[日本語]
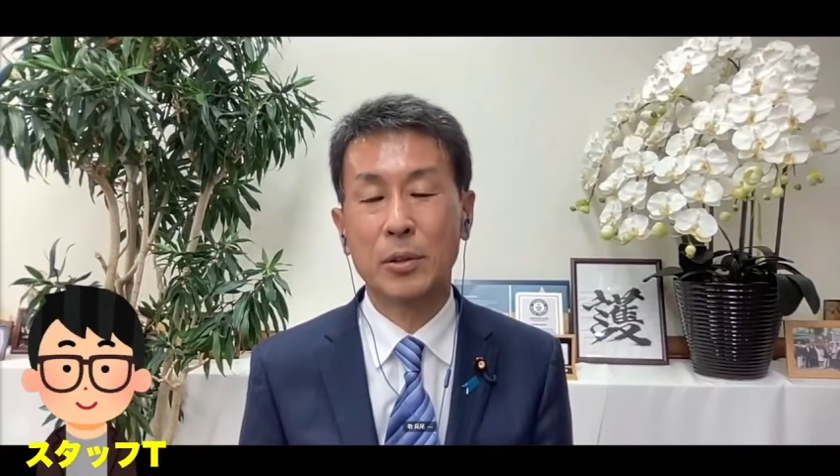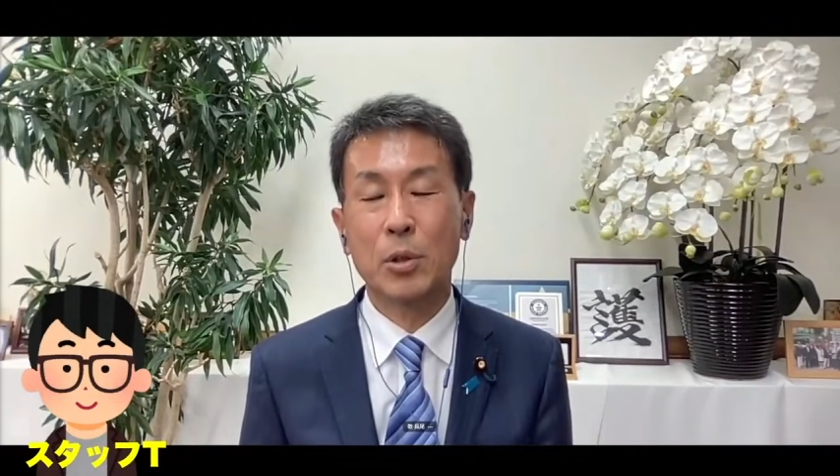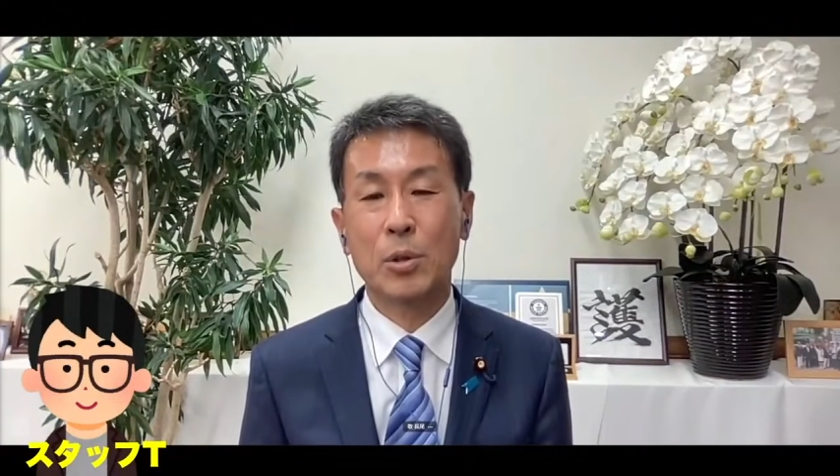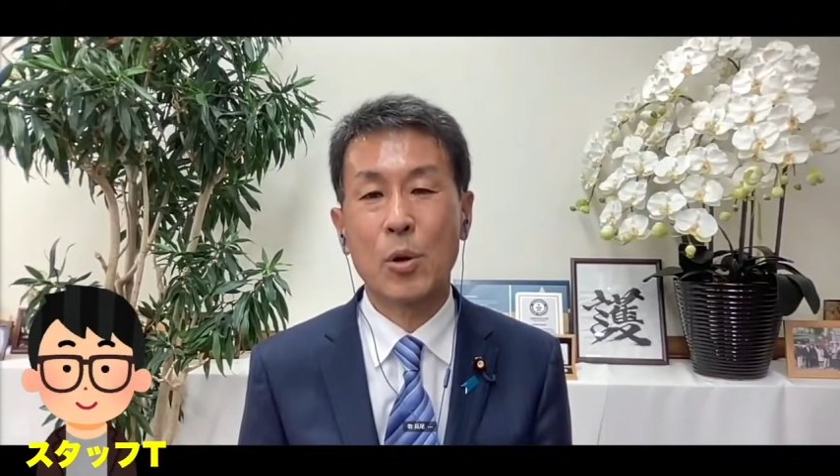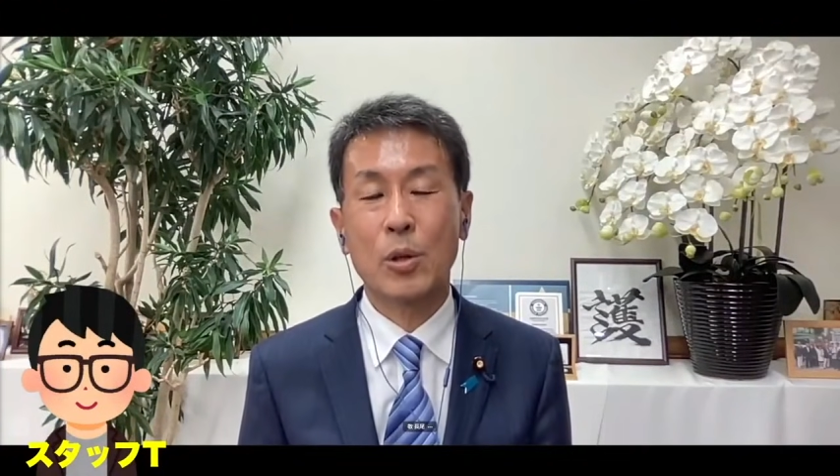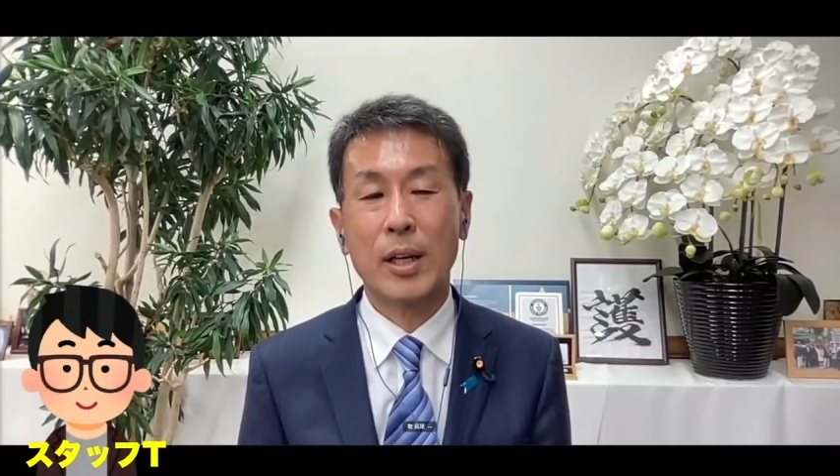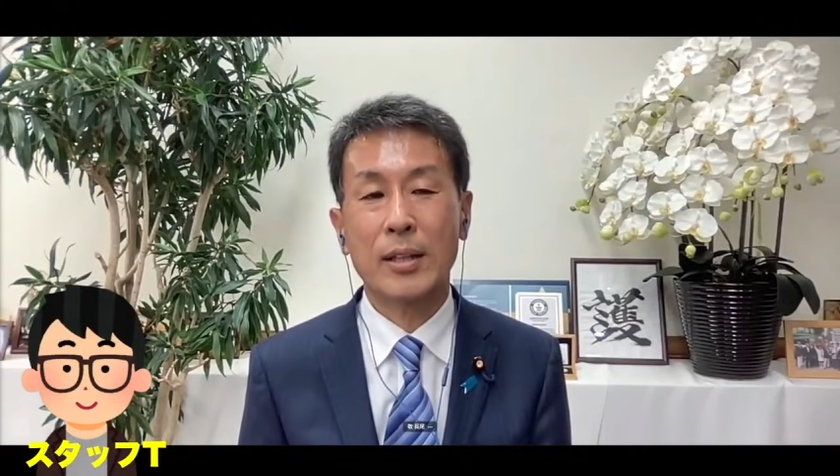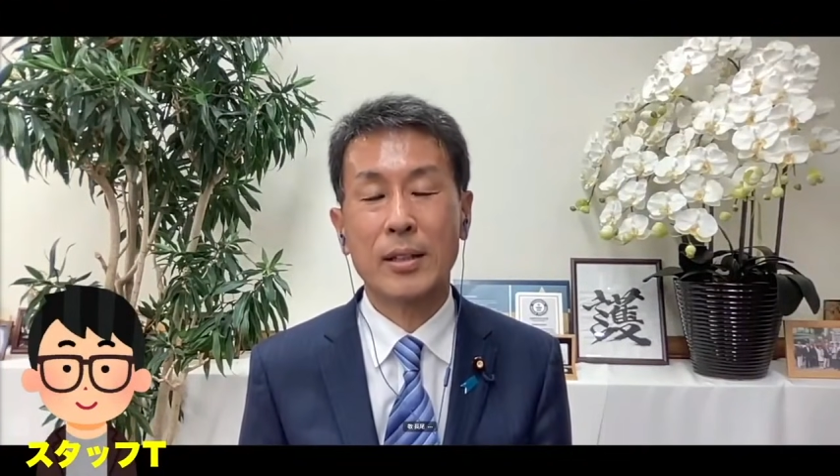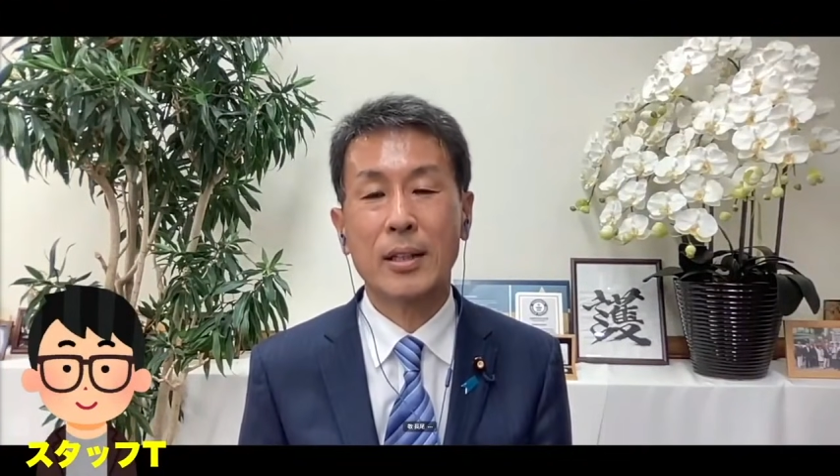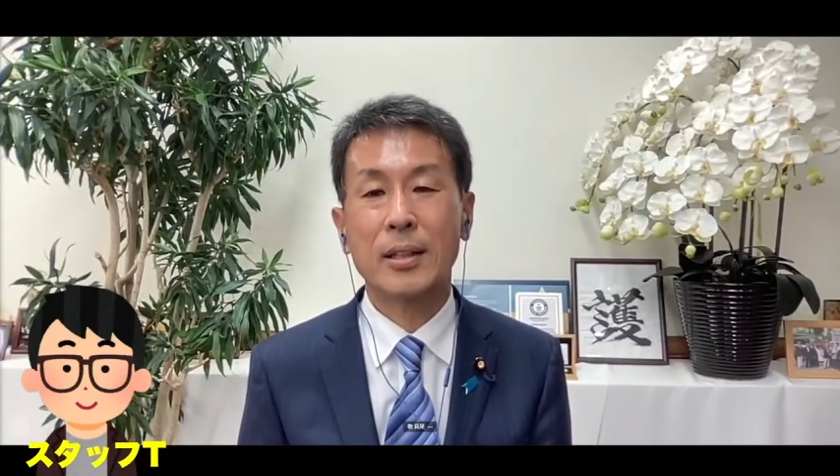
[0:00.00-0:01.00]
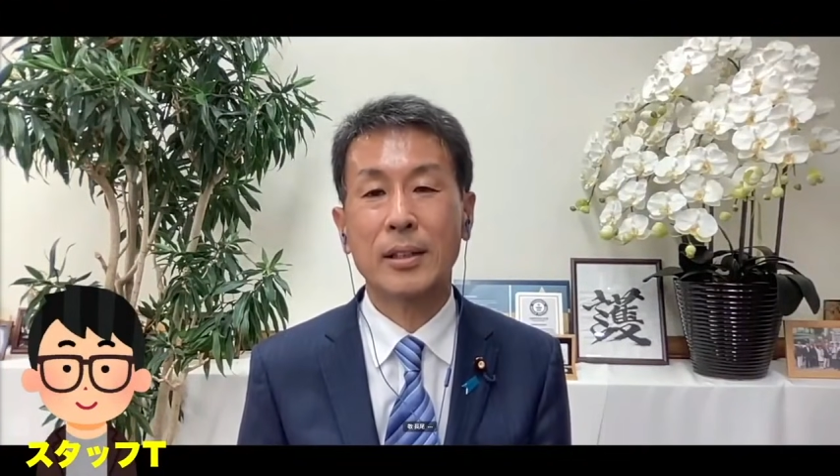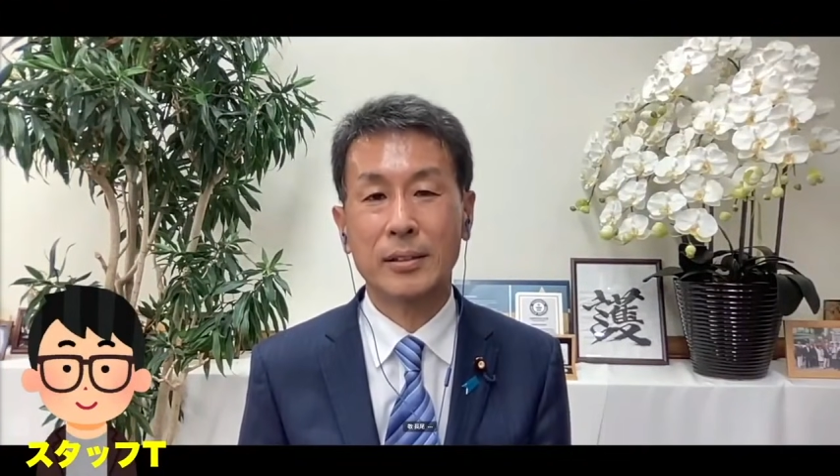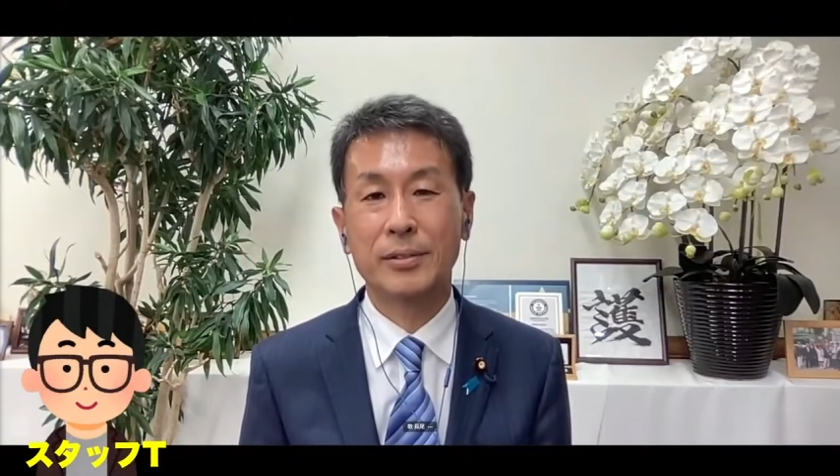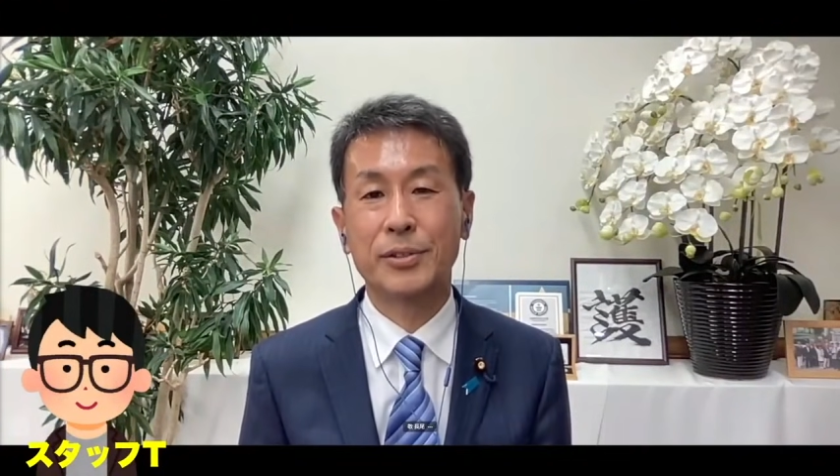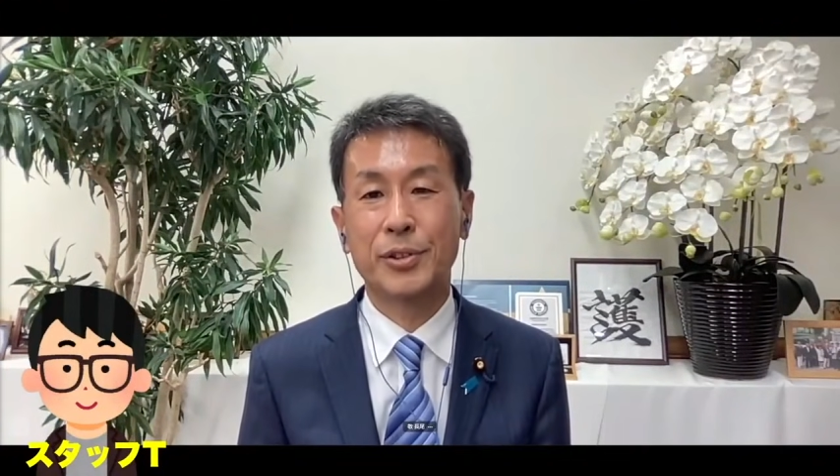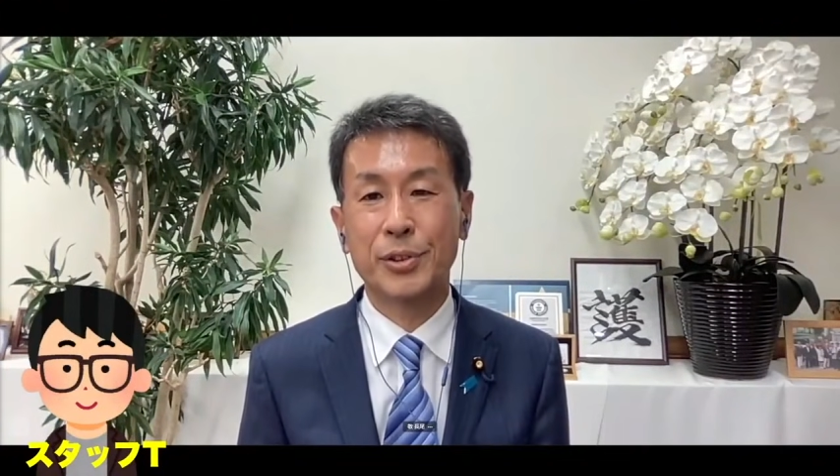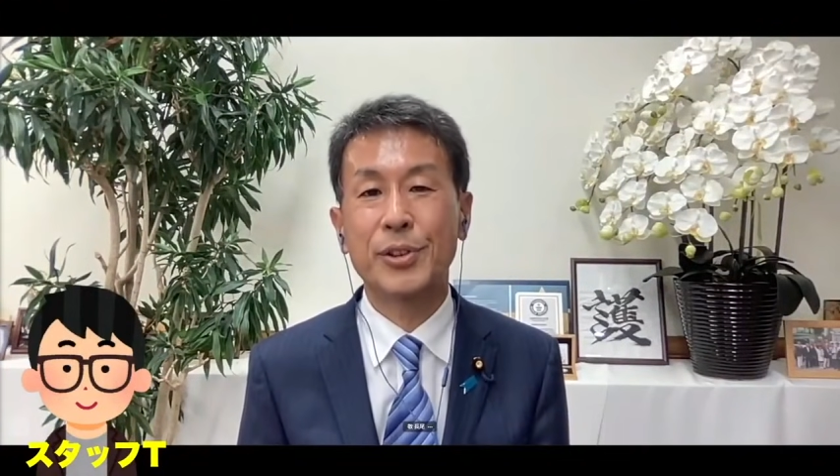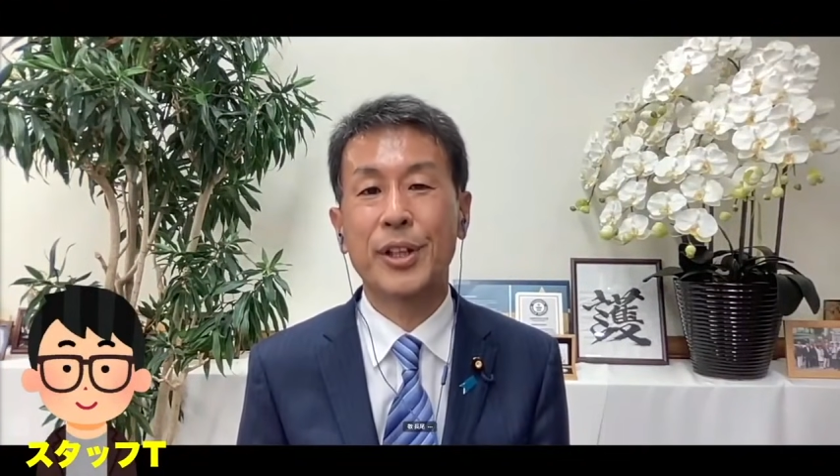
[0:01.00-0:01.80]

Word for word: どの国会に限らず普通